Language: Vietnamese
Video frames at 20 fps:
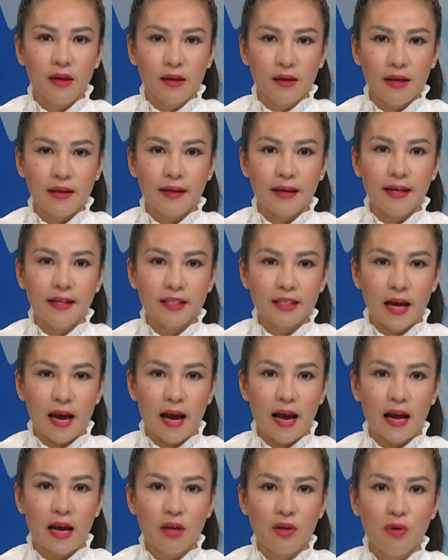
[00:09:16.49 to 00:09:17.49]

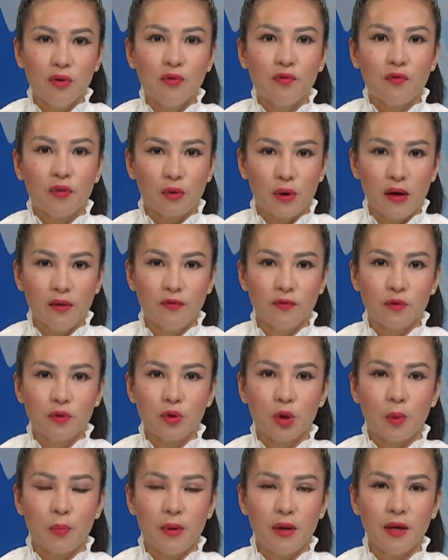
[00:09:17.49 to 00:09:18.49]
Nikita Yufarev
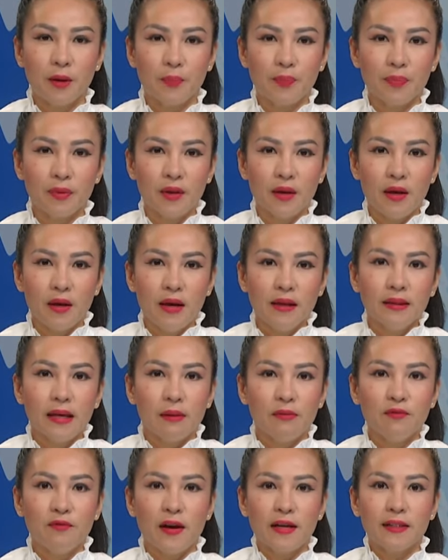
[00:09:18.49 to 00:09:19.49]
cho biết,
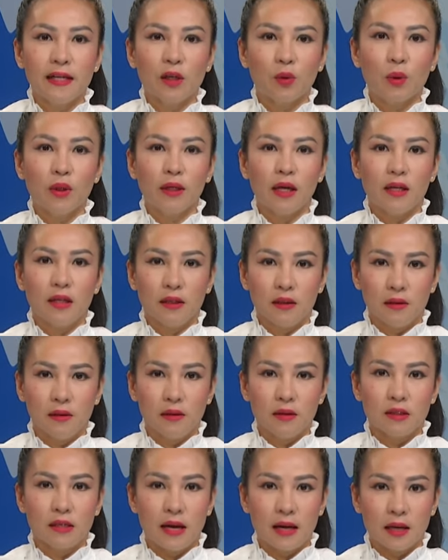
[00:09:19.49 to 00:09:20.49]
thẩm phán đã quyết định
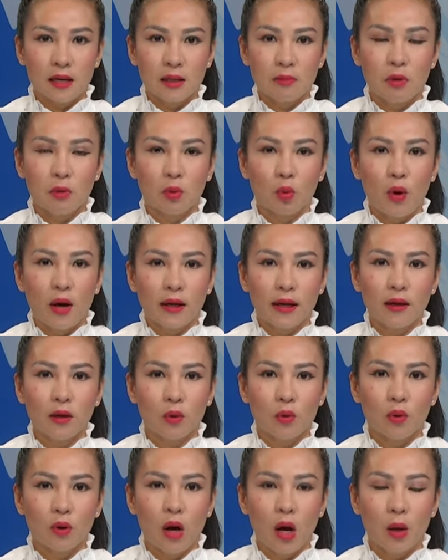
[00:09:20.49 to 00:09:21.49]
rằng một loạt các
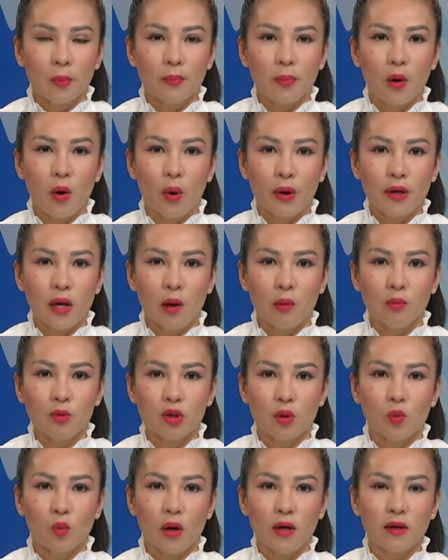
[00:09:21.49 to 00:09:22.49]
cuộc họp hội đồng
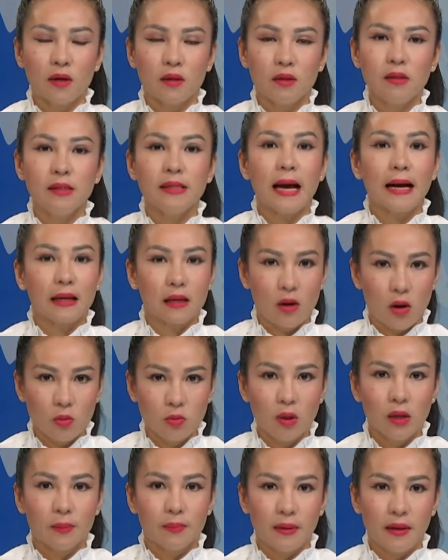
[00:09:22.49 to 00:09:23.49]
trong quá khứ đã không
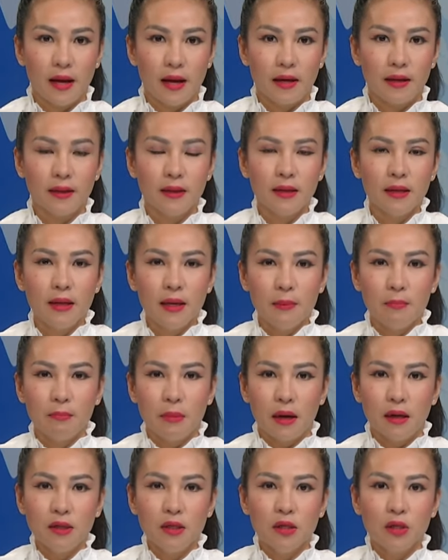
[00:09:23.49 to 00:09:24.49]
hợp lệ,
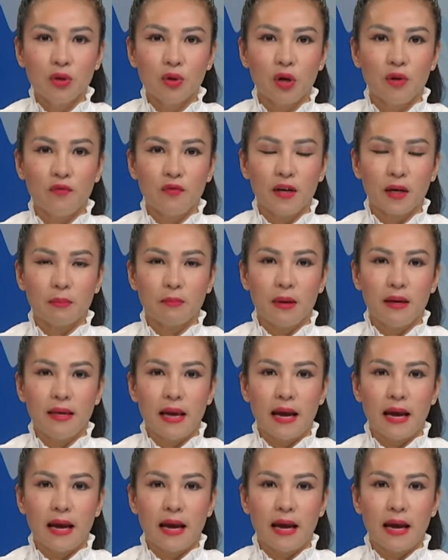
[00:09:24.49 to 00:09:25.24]
mở đường cho việc bị